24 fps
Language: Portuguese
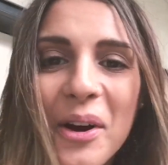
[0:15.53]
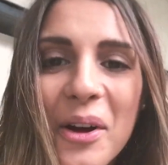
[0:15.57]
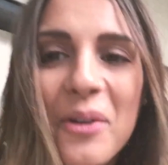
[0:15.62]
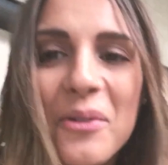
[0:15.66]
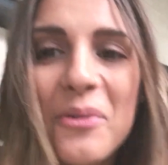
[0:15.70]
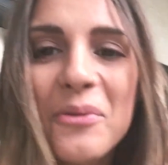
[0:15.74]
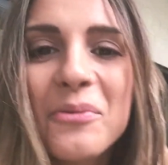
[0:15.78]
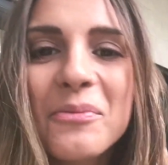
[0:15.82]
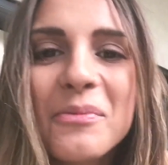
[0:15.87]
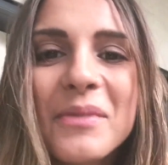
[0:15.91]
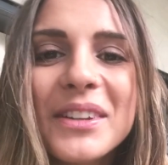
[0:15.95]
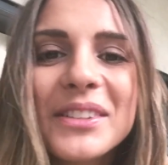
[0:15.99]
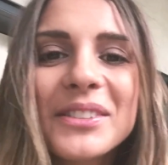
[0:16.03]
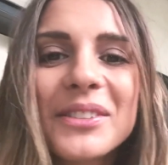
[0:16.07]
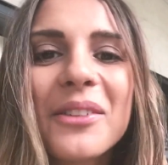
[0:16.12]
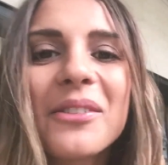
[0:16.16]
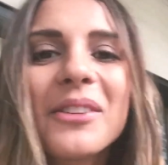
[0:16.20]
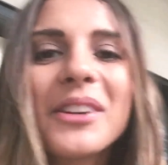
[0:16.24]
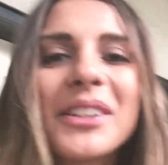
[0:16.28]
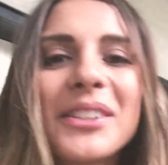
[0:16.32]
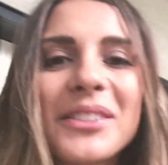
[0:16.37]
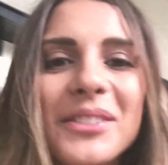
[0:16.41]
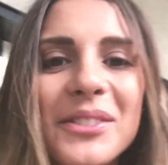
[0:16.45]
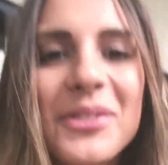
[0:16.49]
algumas
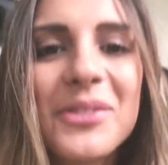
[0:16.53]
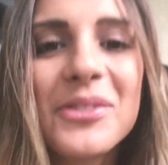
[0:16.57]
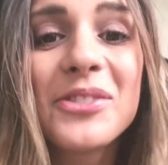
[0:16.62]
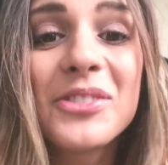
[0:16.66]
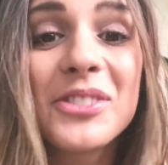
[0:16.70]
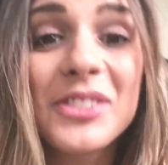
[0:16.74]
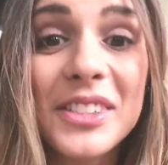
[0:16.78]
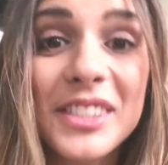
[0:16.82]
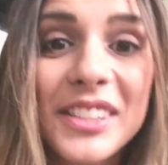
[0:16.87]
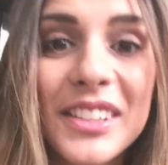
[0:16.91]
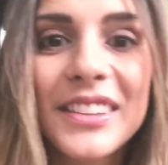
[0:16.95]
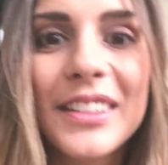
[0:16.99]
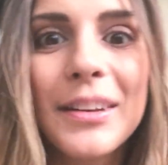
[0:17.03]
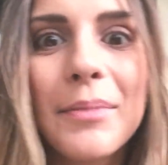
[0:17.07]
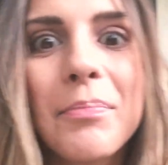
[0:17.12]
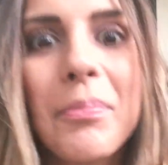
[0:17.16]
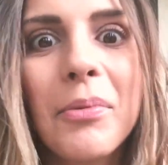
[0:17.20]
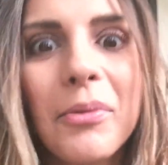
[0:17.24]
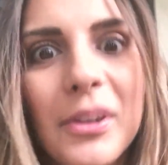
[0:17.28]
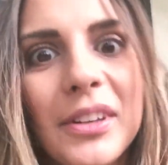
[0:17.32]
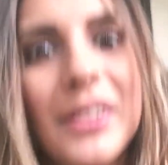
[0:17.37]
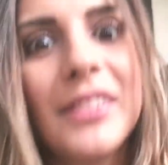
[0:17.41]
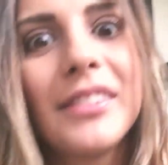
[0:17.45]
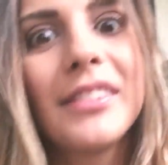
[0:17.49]
horas do dia
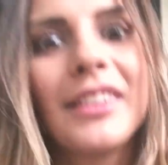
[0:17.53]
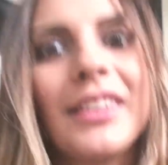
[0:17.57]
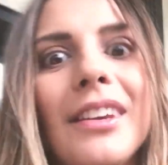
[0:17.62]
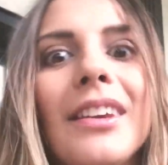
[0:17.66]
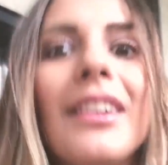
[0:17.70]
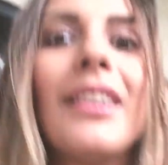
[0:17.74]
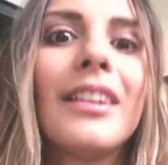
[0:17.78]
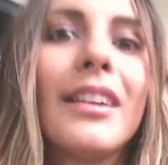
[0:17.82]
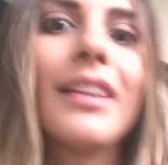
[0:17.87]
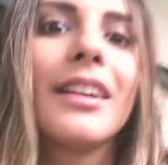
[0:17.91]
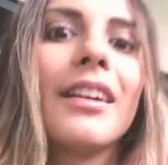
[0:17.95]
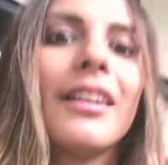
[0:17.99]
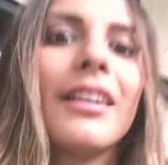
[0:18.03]
depois que